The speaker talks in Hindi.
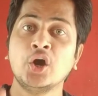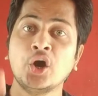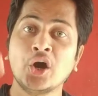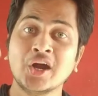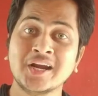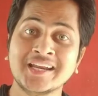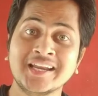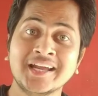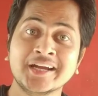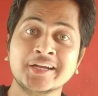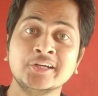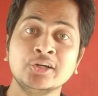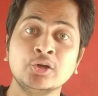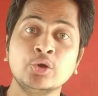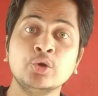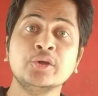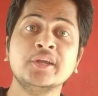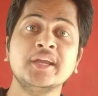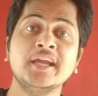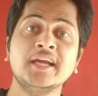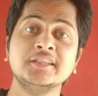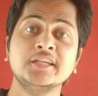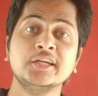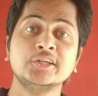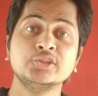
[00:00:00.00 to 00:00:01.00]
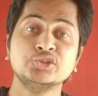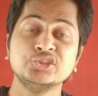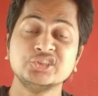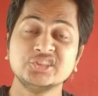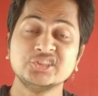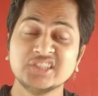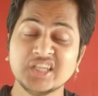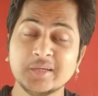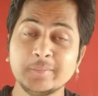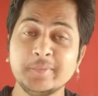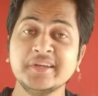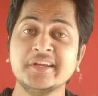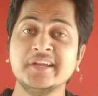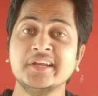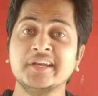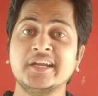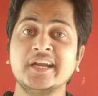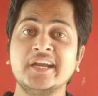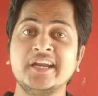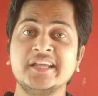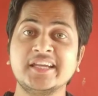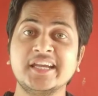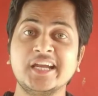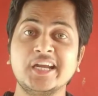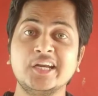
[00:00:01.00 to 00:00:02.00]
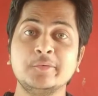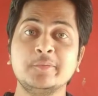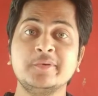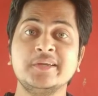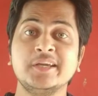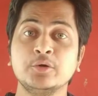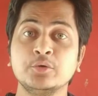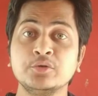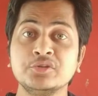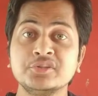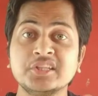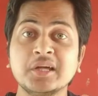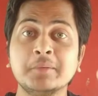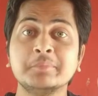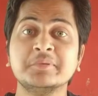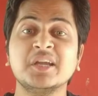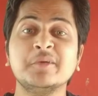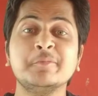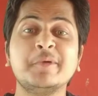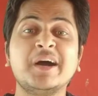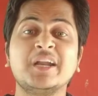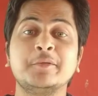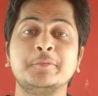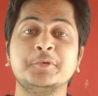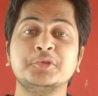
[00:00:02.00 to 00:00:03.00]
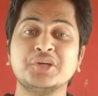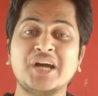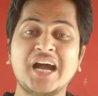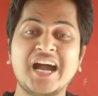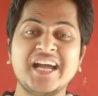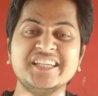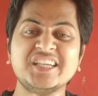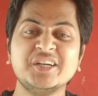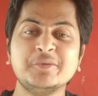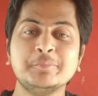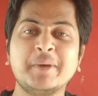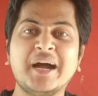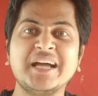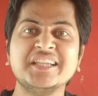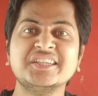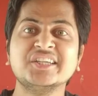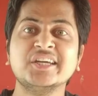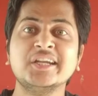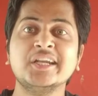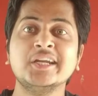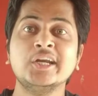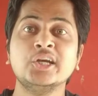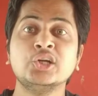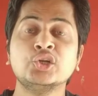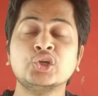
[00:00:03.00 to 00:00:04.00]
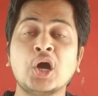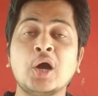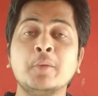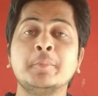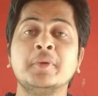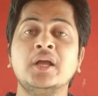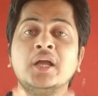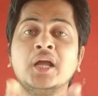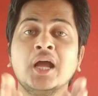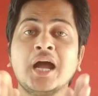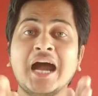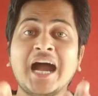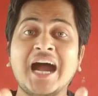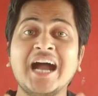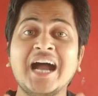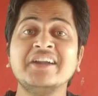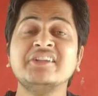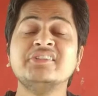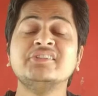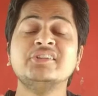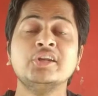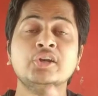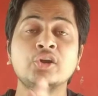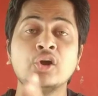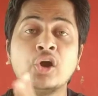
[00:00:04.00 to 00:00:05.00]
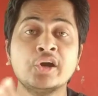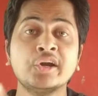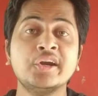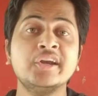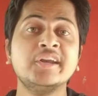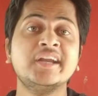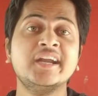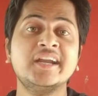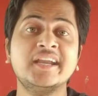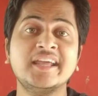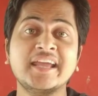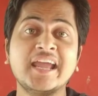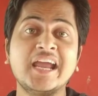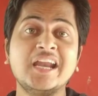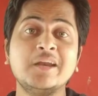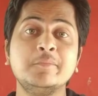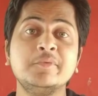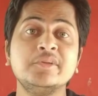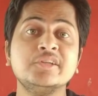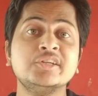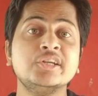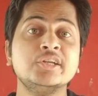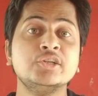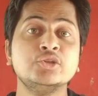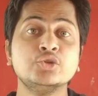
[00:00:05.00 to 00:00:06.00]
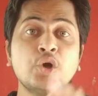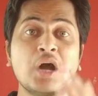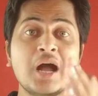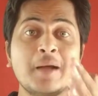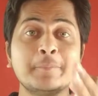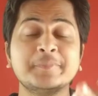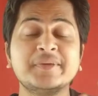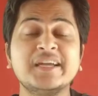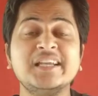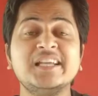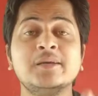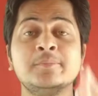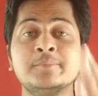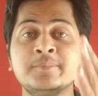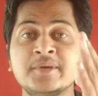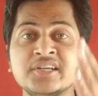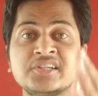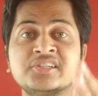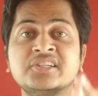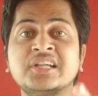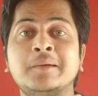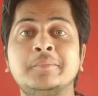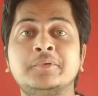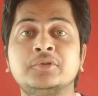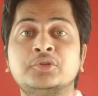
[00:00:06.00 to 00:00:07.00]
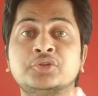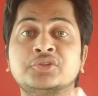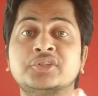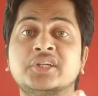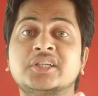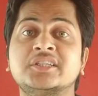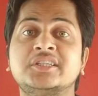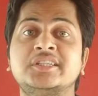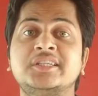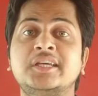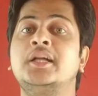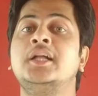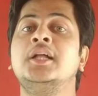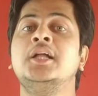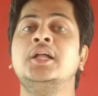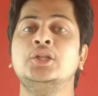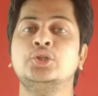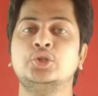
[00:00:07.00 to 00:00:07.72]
और लखनऊ के अंदर जितने भी क्रिकेट एकेडमी है उन सब के बारे में तो आज हम बात करेंगे टॉप आठ से नौ क्रिकेट एकेडमी की जो आपके लिए बेस्ट साबित हो सकती है